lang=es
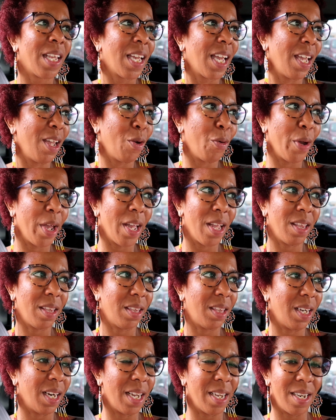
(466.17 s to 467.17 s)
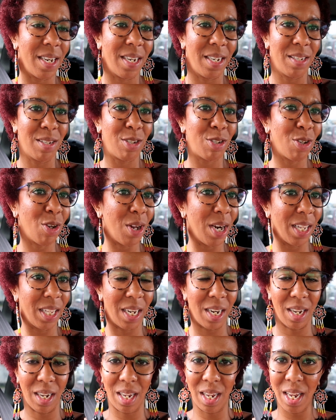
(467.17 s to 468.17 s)
Que yo voy a entrar al sola,
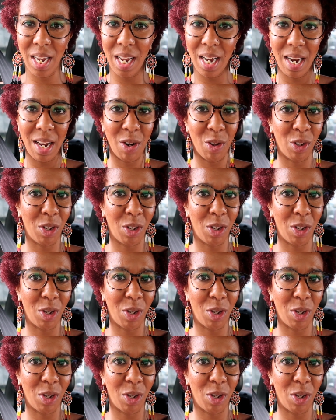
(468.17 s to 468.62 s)
tranquila,